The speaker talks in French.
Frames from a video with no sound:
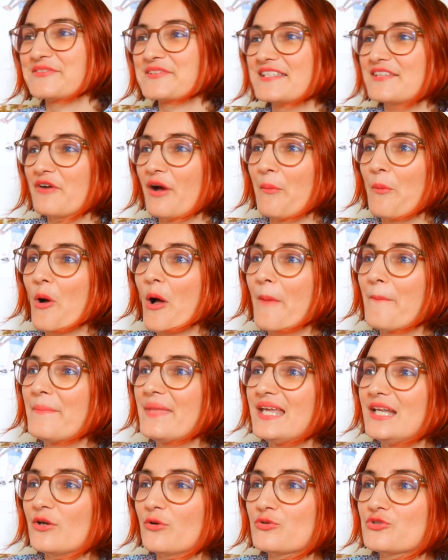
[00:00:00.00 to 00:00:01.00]
Donc c'est vraiment un
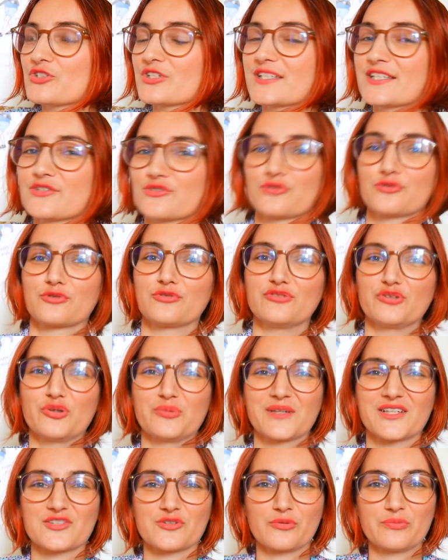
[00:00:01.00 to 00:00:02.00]
mélange qui, je trouve,
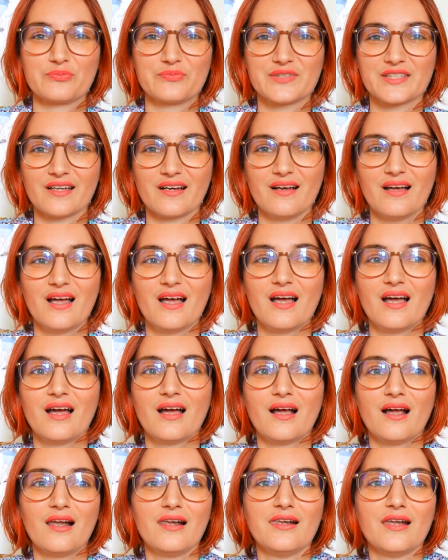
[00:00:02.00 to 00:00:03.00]
représente bien
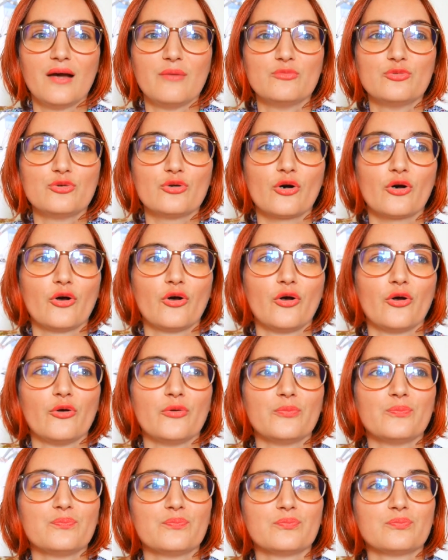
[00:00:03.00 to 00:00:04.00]
l'amour
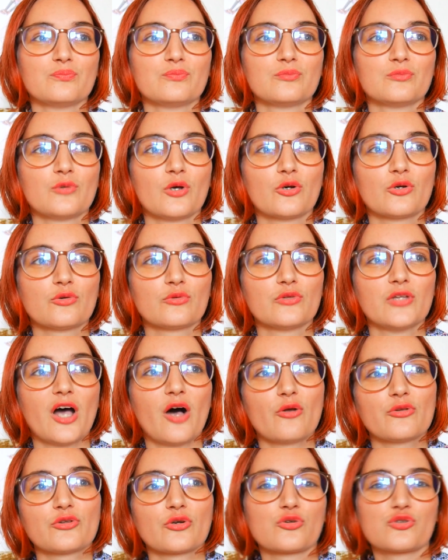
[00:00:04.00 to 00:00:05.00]
qu'on a
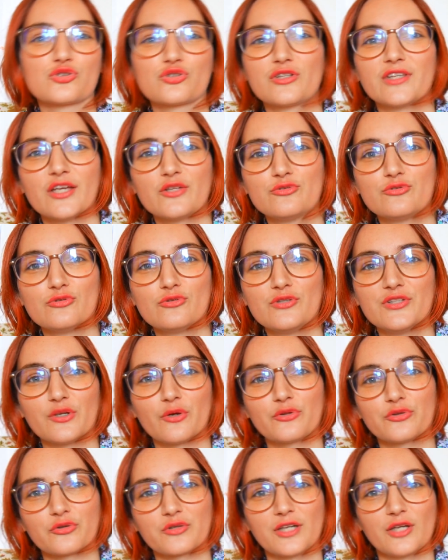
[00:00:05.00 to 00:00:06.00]
en tant que jeune adulte et
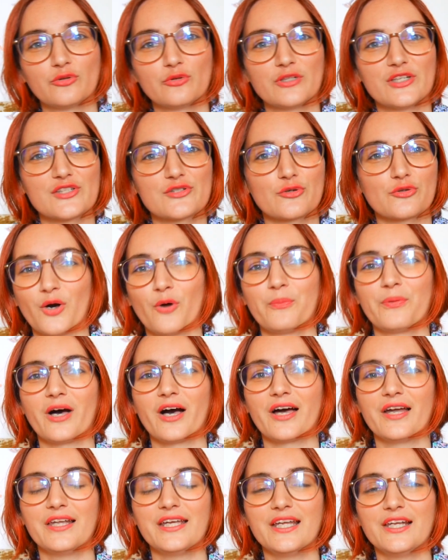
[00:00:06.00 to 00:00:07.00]
en tant qu'adolescent. En
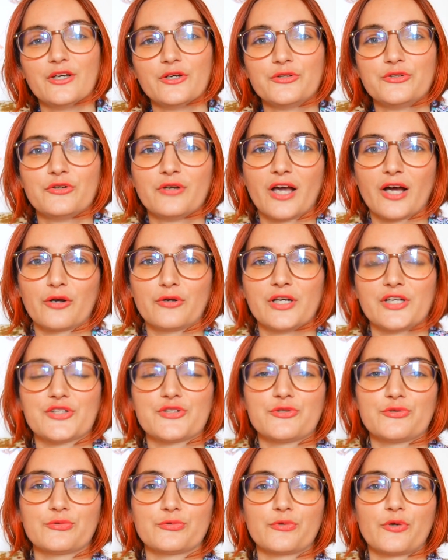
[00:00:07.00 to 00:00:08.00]
parallèle de la
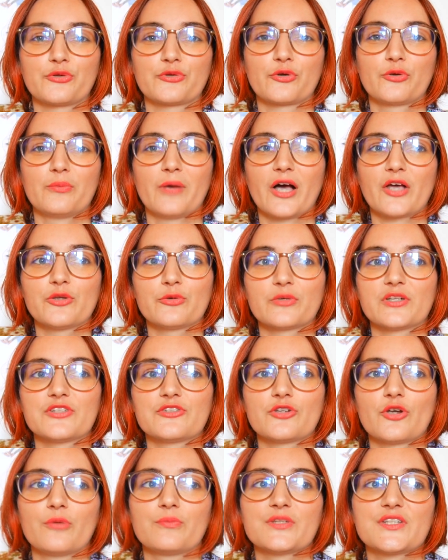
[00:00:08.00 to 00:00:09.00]
relation entre Marion et
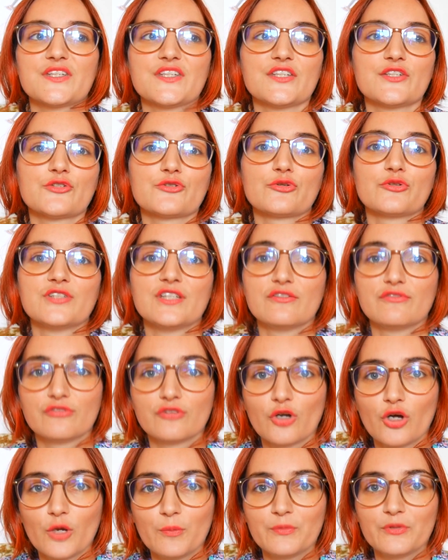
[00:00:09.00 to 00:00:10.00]
Tom qui se
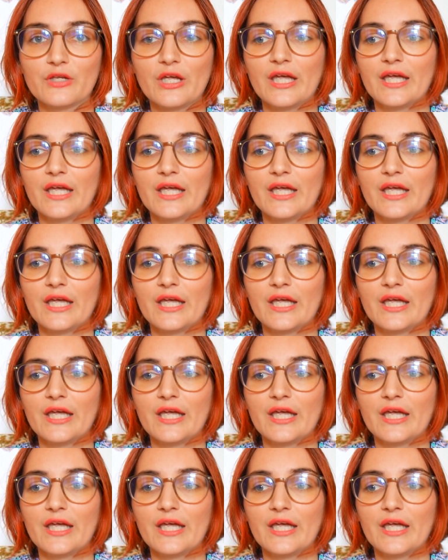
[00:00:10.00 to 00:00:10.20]
développe,